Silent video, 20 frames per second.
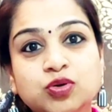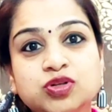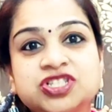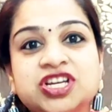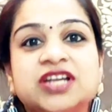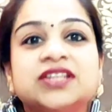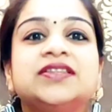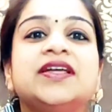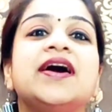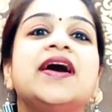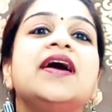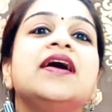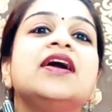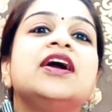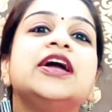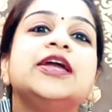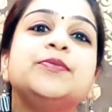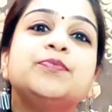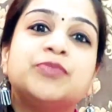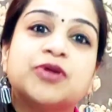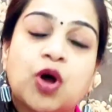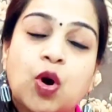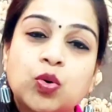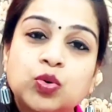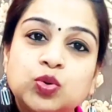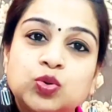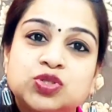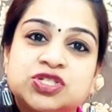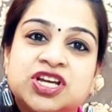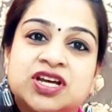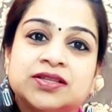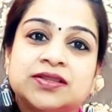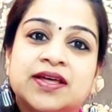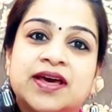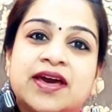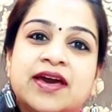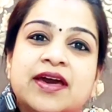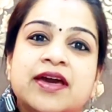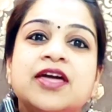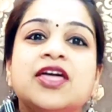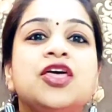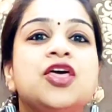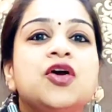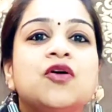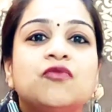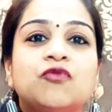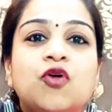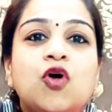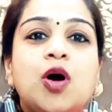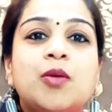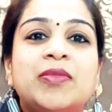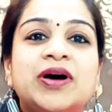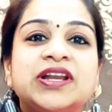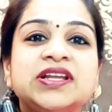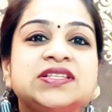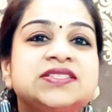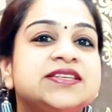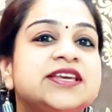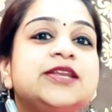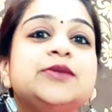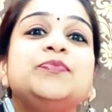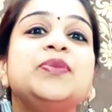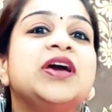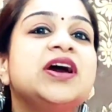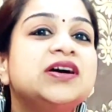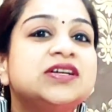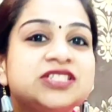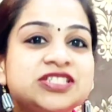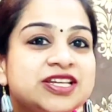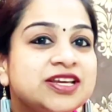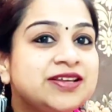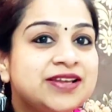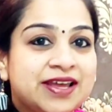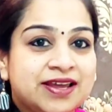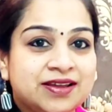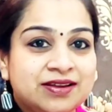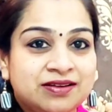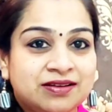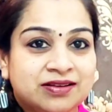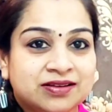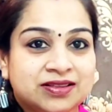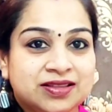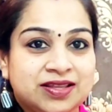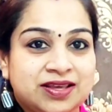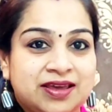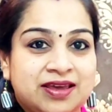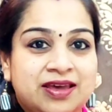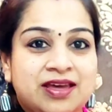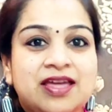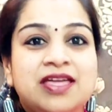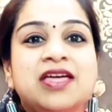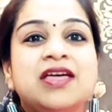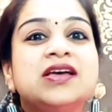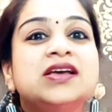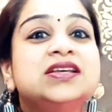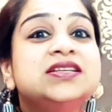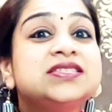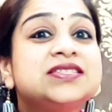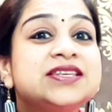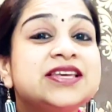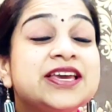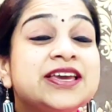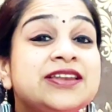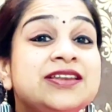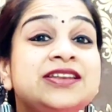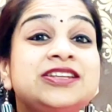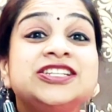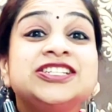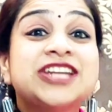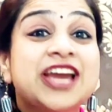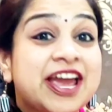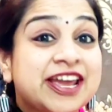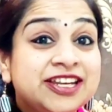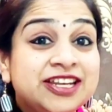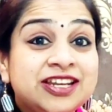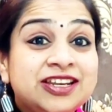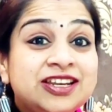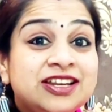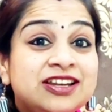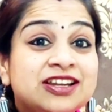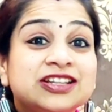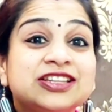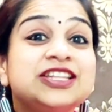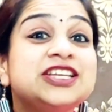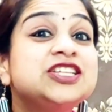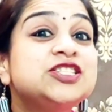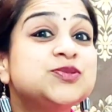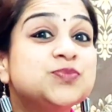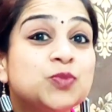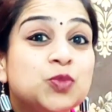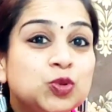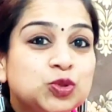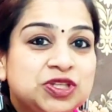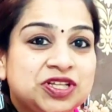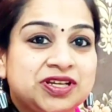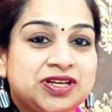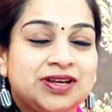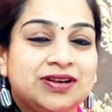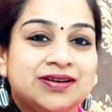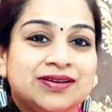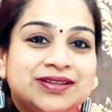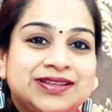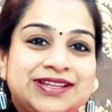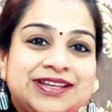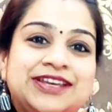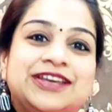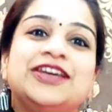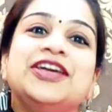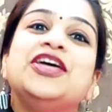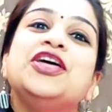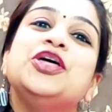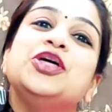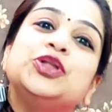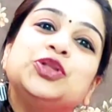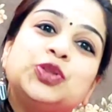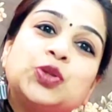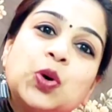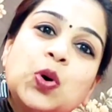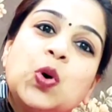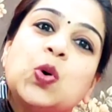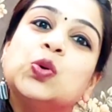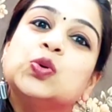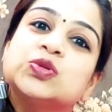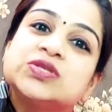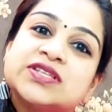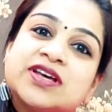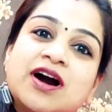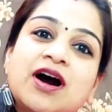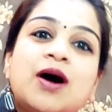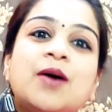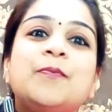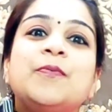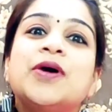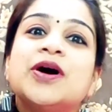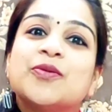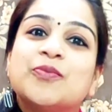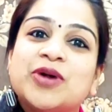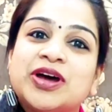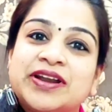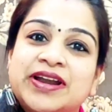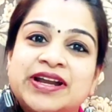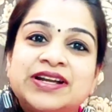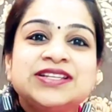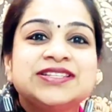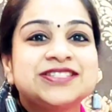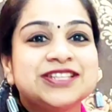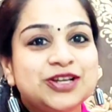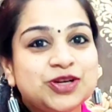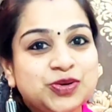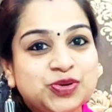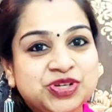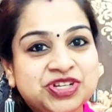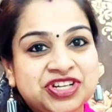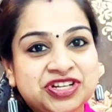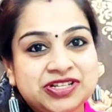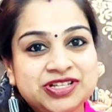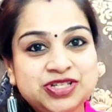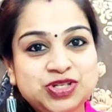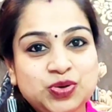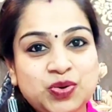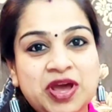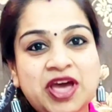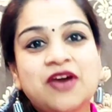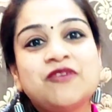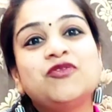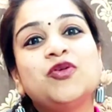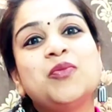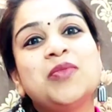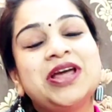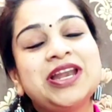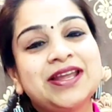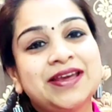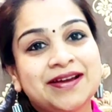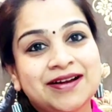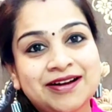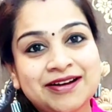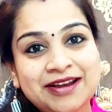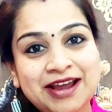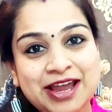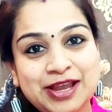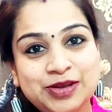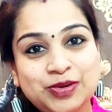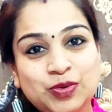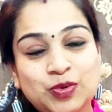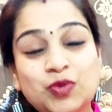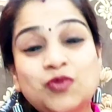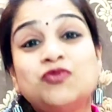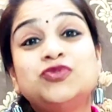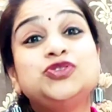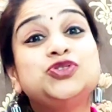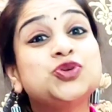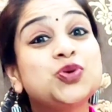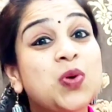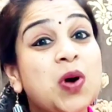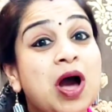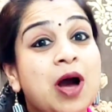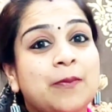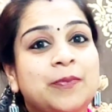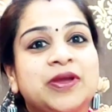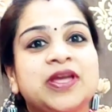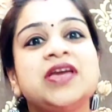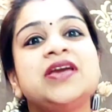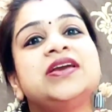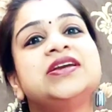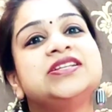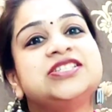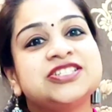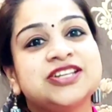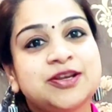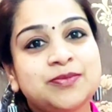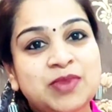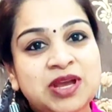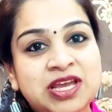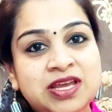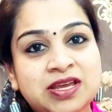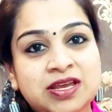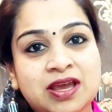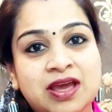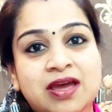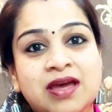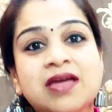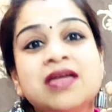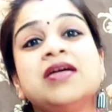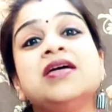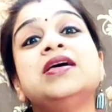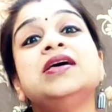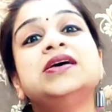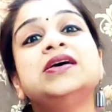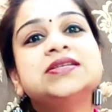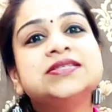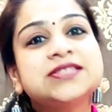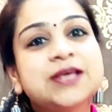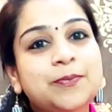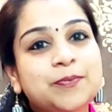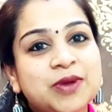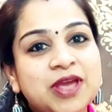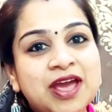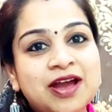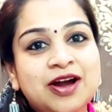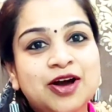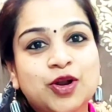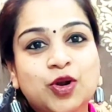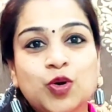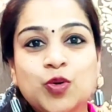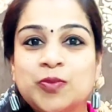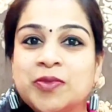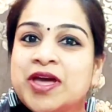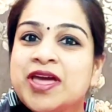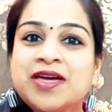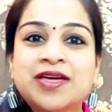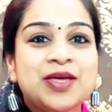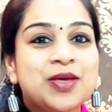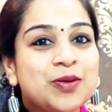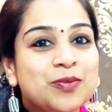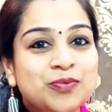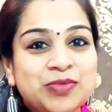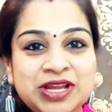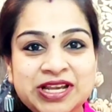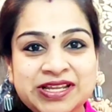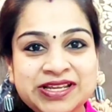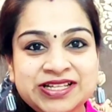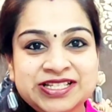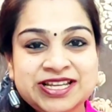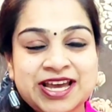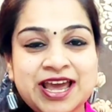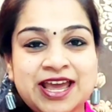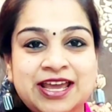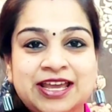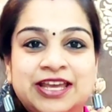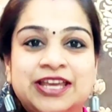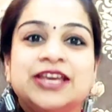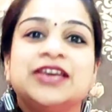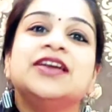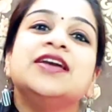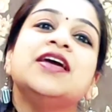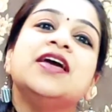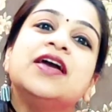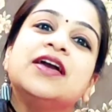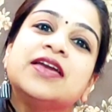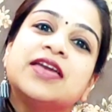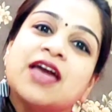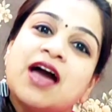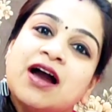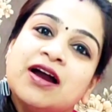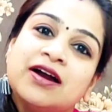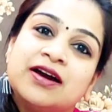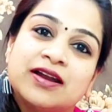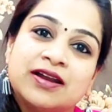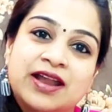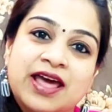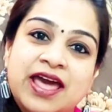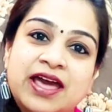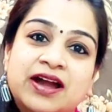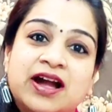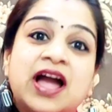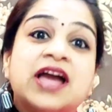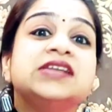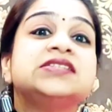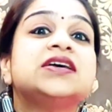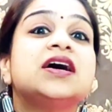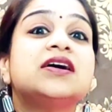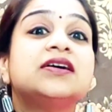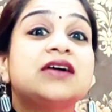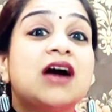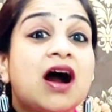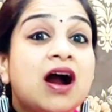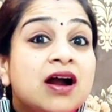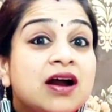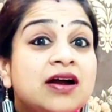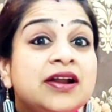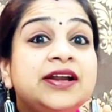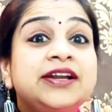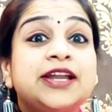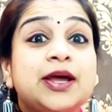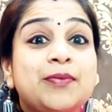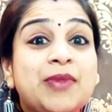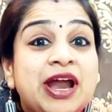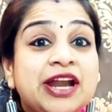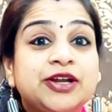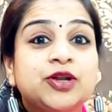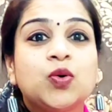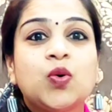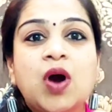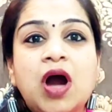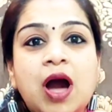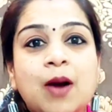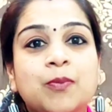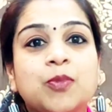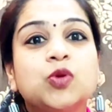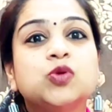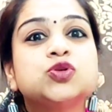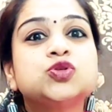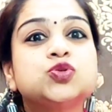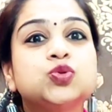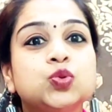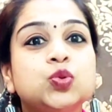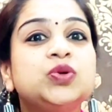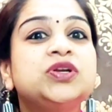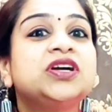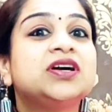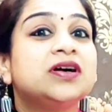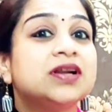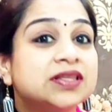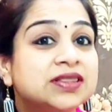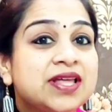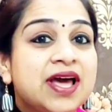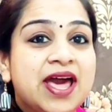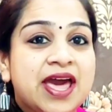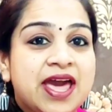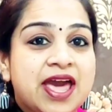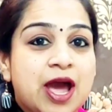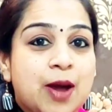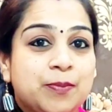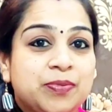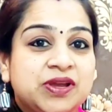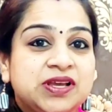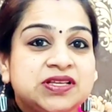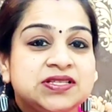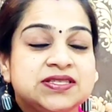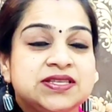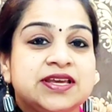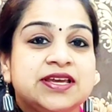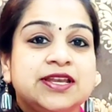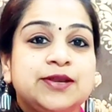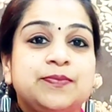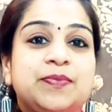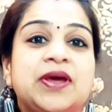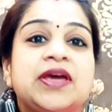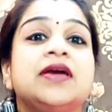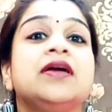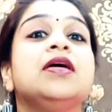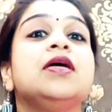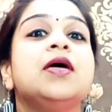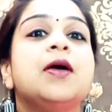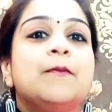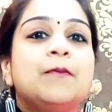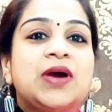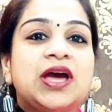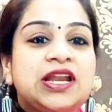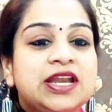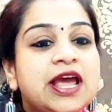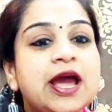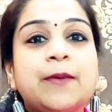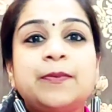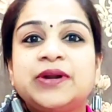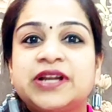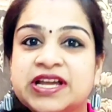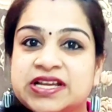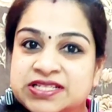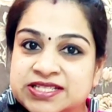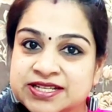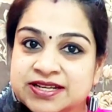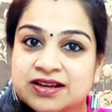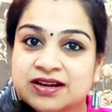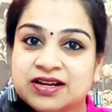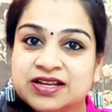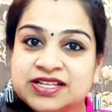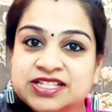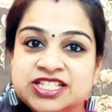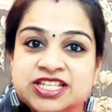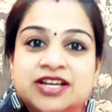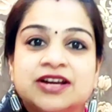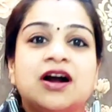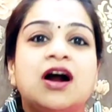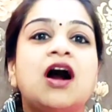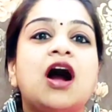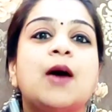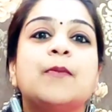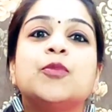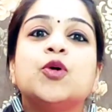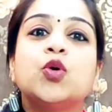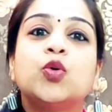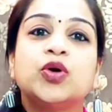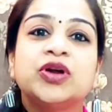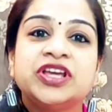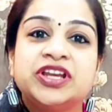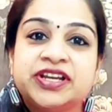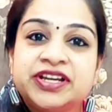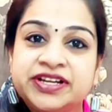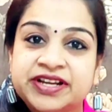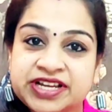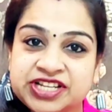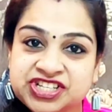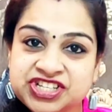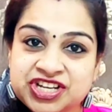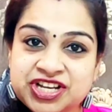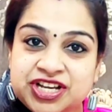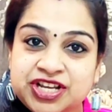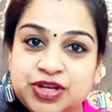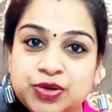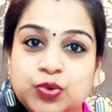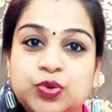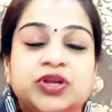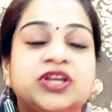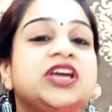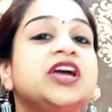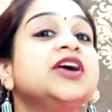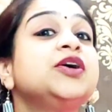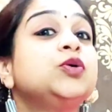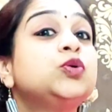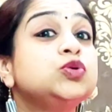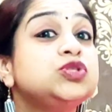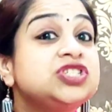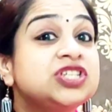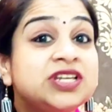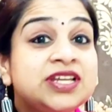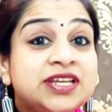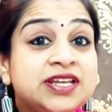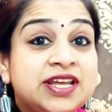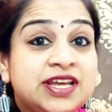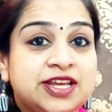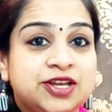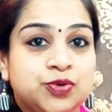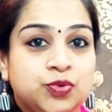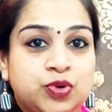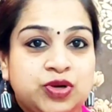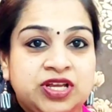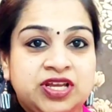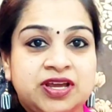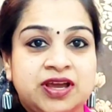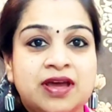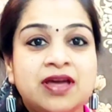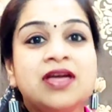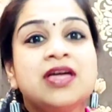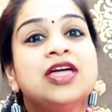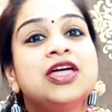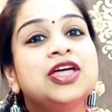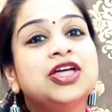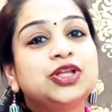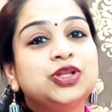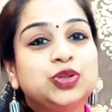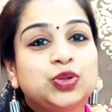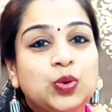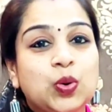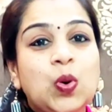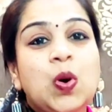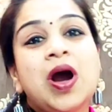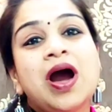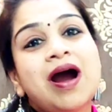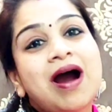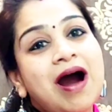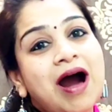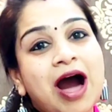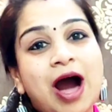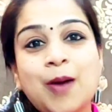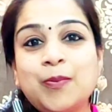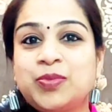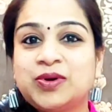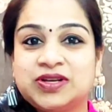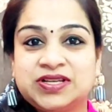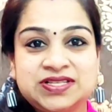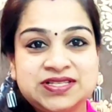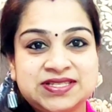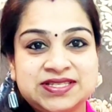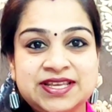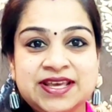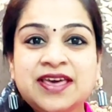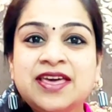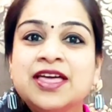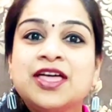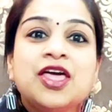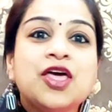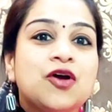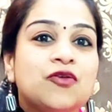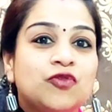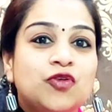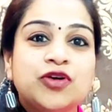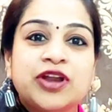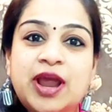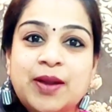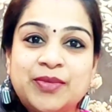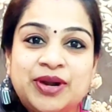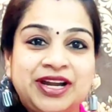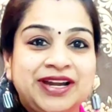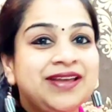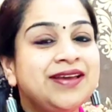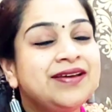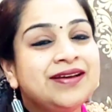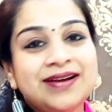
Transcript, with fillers: हो जाता है कहीं ब्राउन हो जाता है वो हमारी स्किन पे अच्छे नहीं लगते हैं स्किन शाइनी नहीं लगती स्मूथ नहीं लगती तो उसका परमानेंट सोल्यूशन जो है वो मैं लेकर आई हूँ जो आपकी किचन में ही है सबके घरों में मिल ही जाएगी क्या करना है गाइज अगर टमाटो आपको सूट करता है आपकी स्किन पे पहले आप टेस्ट कर लीजिएगा आपको कोई इरिटेशन नहीं हो रही है खुजली नहीं हो रही है तो आप इससे वो रेमेडी